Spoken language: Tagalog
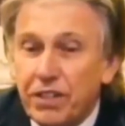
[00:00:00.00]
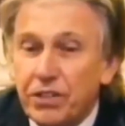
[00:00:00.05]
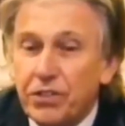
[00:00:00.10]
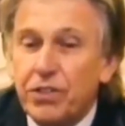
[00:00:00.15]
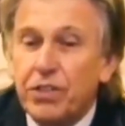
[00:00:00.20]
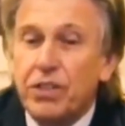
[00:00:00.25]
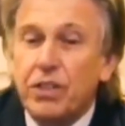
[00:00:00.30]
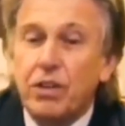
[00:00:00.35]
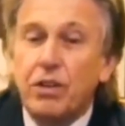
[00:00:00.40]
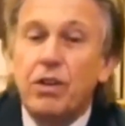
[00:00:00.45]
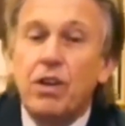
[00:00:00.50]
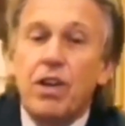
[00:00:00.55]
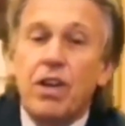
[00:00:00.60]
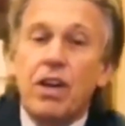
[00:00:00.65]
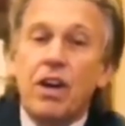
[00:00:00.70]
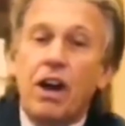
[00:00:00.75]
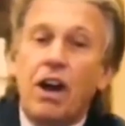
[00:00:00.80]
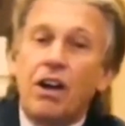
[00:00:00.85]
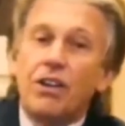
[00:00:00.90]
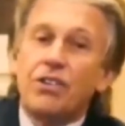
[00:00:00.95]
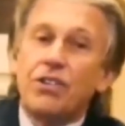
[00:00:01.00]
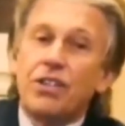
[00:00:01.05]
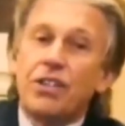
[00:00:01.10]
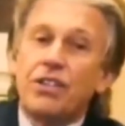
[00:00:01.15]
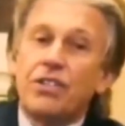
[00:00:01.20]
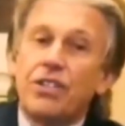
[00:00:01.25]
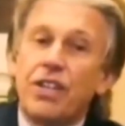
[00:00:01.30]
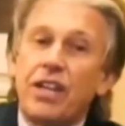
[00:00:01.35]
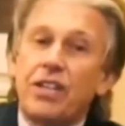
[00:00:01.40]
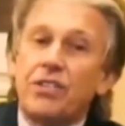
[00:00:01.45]
ng Dallas-based
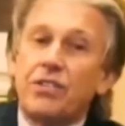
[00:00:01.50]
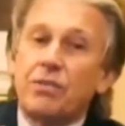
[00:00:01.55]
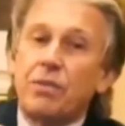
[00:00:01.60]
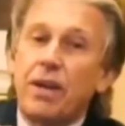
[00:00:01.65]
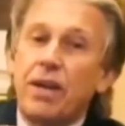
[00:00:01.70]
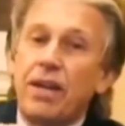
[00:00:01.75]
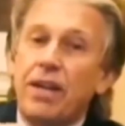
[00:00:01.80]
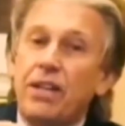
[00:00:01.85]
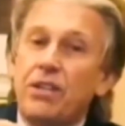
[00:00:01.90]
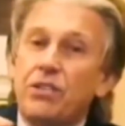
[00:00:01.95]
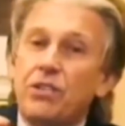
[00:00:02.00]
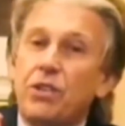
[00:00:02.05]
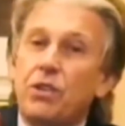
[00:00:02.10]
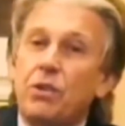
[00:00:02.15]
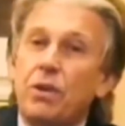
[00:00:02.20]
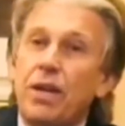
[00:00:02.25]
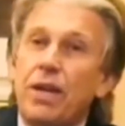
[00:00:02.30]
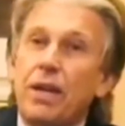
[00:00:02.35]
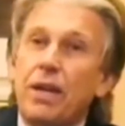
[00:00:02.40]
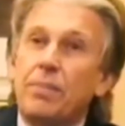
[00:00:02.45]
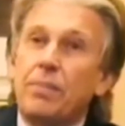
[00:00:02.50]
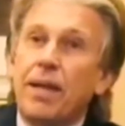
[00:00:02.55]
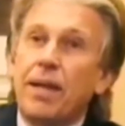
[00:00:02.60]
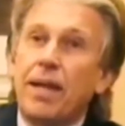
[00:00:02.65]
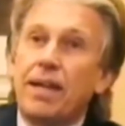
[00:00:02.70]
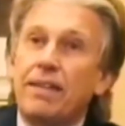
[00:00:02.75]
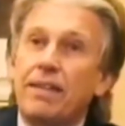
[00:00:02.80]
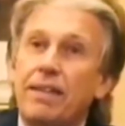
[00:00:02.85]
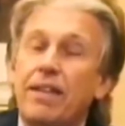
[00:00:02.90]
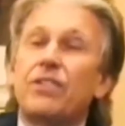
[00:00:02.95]
non-profit World Crane Official
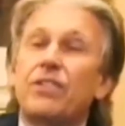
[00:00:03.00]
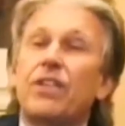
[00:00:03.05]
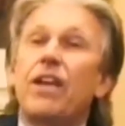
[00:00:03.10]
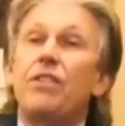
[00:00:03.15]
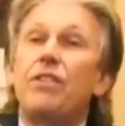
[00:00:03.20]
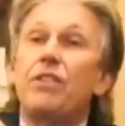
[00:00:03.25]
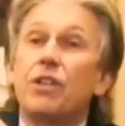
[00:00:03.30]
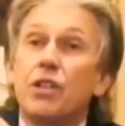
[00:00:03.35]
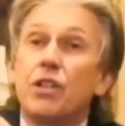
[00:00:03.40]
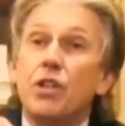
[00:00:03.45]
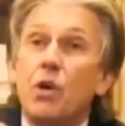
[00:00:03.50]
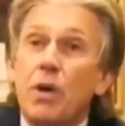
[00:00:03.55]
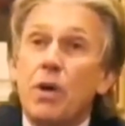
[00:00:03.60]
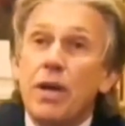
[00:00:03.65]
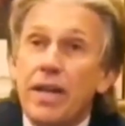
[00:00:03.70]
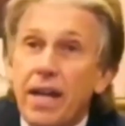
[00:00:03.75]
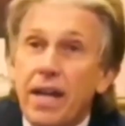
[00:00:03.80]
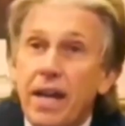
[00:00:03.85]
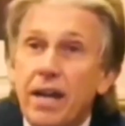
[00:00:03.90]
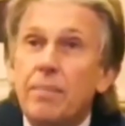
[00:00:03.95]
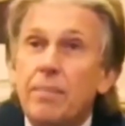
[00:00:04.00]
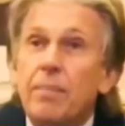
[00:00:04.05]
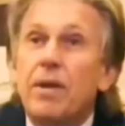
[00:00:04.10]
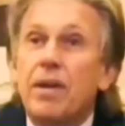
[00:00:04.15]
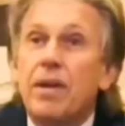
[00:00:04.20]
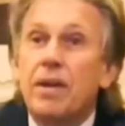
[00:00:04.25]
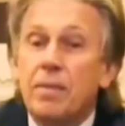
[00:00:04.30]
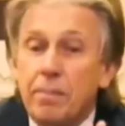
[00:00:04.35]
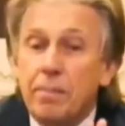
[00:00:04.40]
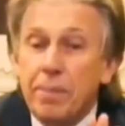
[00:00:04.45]
Foundation.
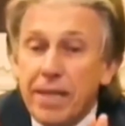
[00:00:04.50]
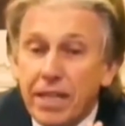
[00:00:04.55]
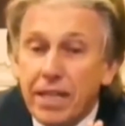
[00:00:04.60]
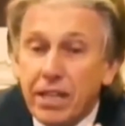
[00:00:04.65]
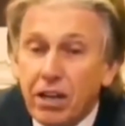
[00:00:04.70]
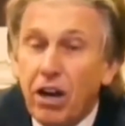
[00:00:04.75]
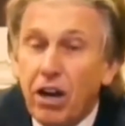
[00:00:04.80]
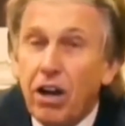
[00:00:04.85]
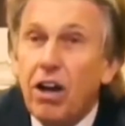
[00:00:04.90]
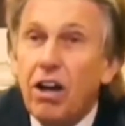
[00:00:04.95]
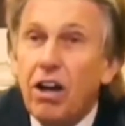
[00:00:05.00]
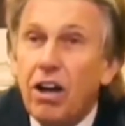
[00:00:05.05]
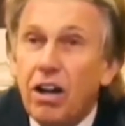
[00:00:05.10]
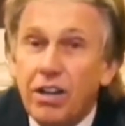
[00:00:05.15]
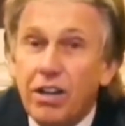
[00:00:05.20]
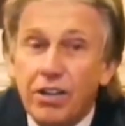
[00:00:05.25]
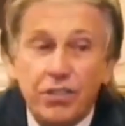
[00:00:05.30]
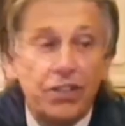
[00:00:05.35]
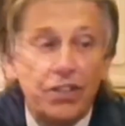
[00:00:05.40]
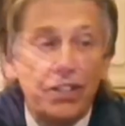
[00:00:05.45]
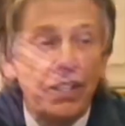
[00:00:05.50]
Ang doktor na nagdala